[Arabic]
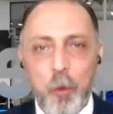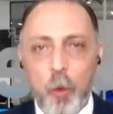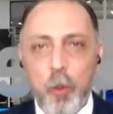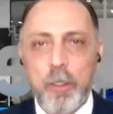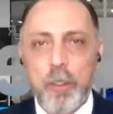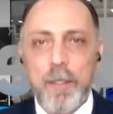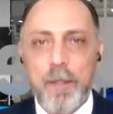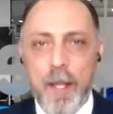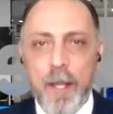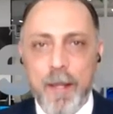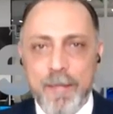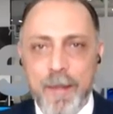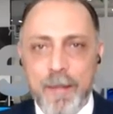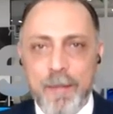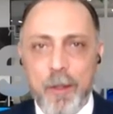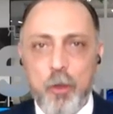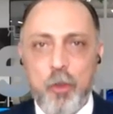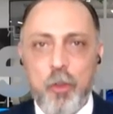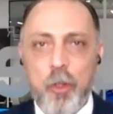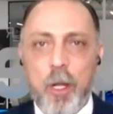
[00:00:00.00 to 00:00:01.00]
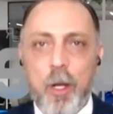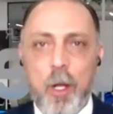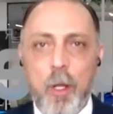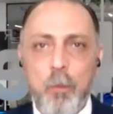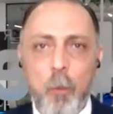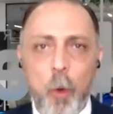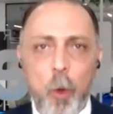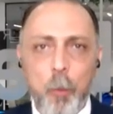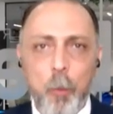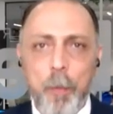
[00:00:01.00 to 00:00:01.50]
نقطه اساس الشهر
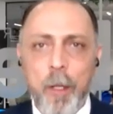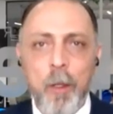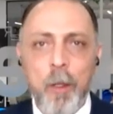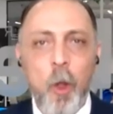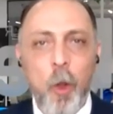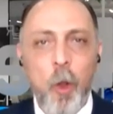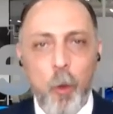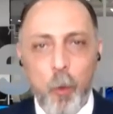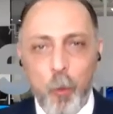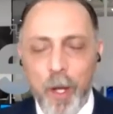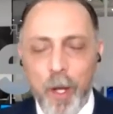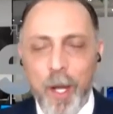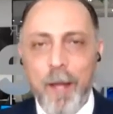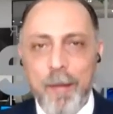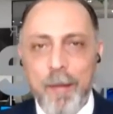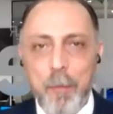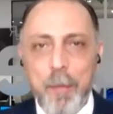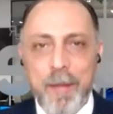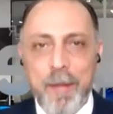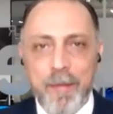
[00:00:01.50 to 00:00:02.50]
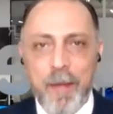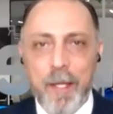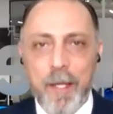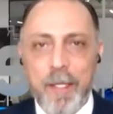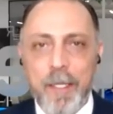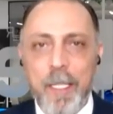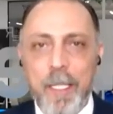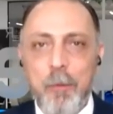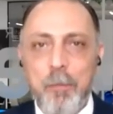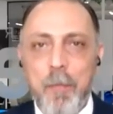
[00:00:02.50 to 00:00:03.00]
المقبل وهذا
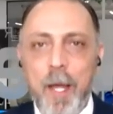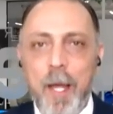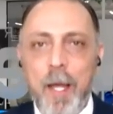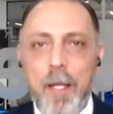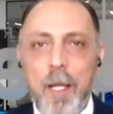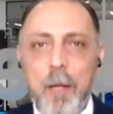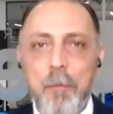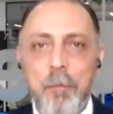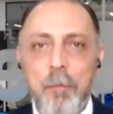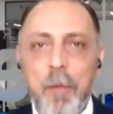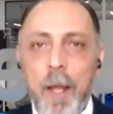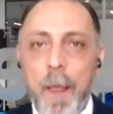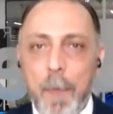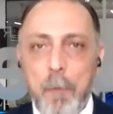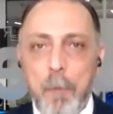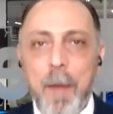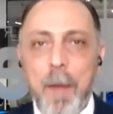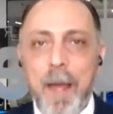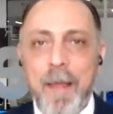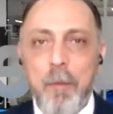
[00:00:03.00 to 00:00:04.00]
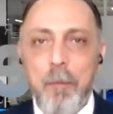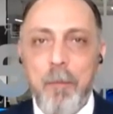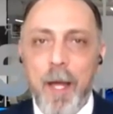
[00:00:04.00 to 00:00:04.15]
بالتاكيد ما لم ما,